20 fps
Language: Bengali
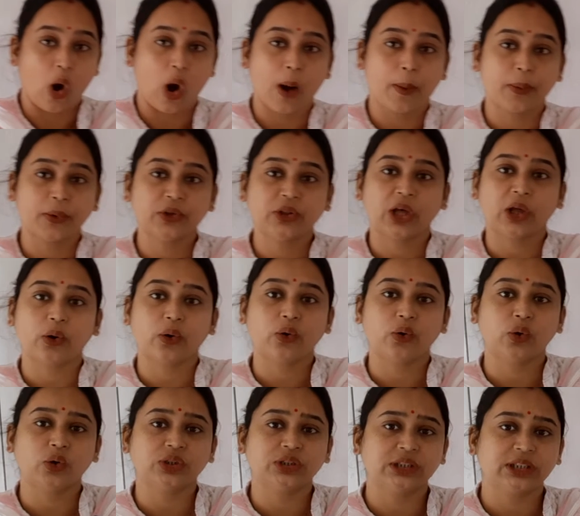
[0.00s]
অবধারণ
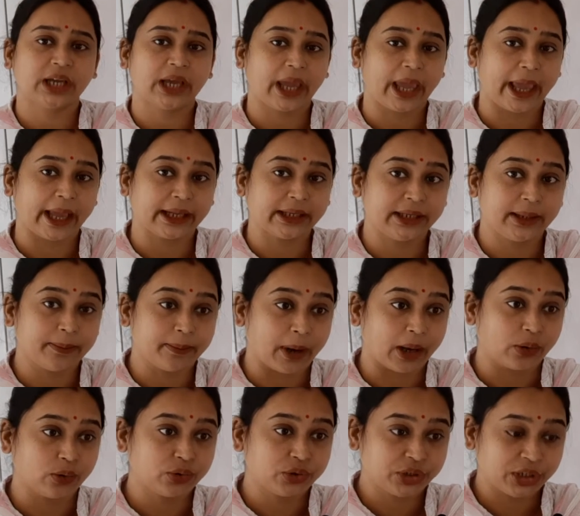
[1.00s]
হচ্ছে একটি
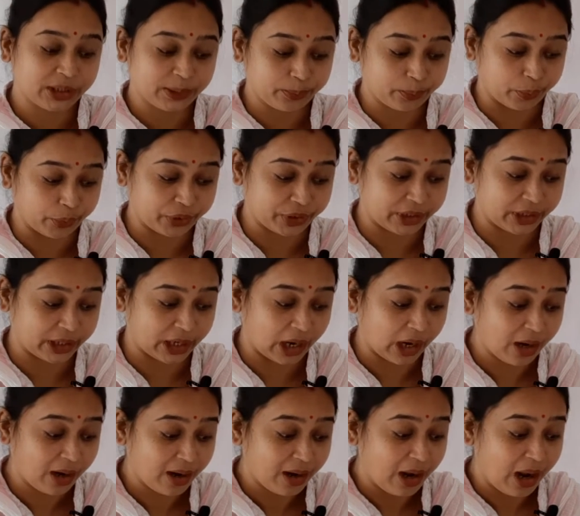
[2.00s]
মানসিক প্রক্রিয়া
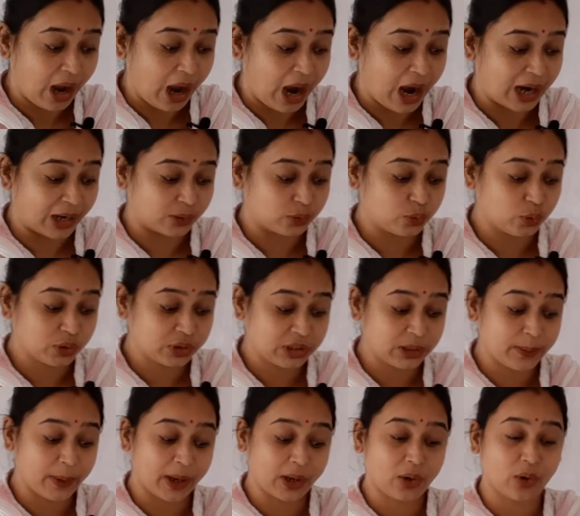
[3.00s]
আর
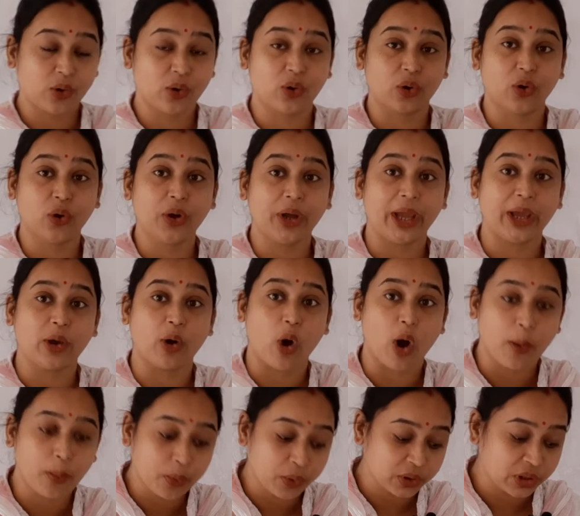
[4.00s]
যুক্তিবাক্য হলো এই
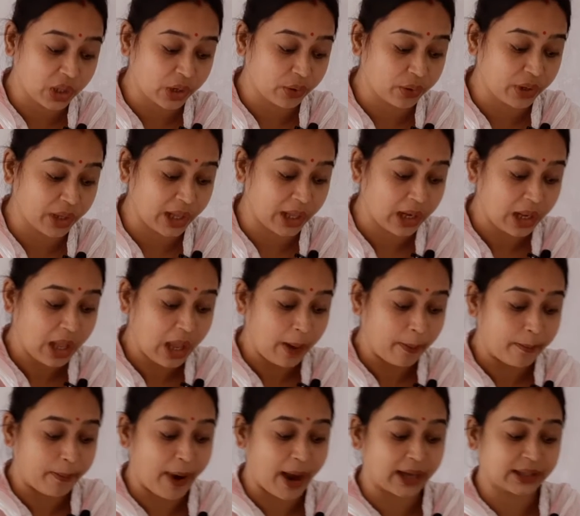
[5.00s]
অবধারণের
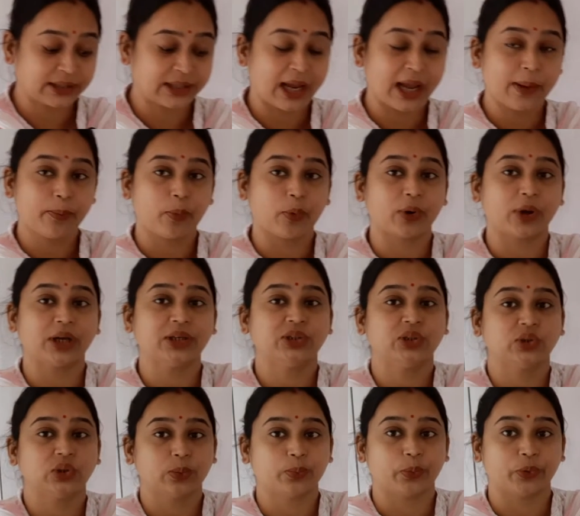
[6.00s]
ভাষায়
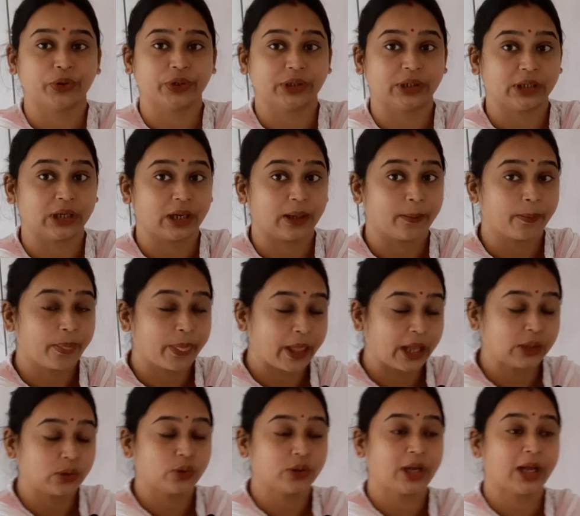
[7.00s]
প্রকাশিত প্রক্রিয়া
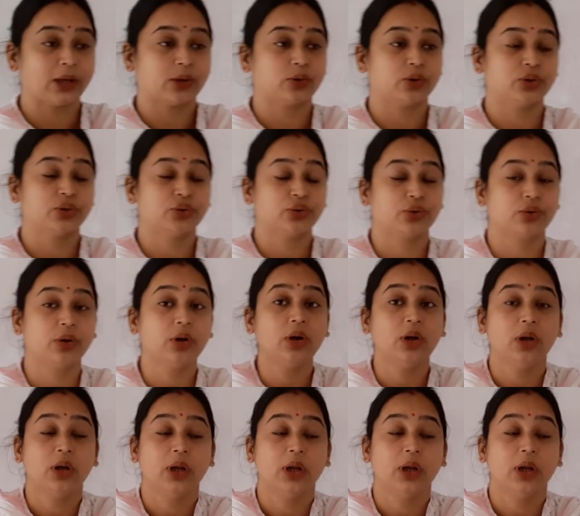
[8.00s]
একটু খেয়াল করে শোনো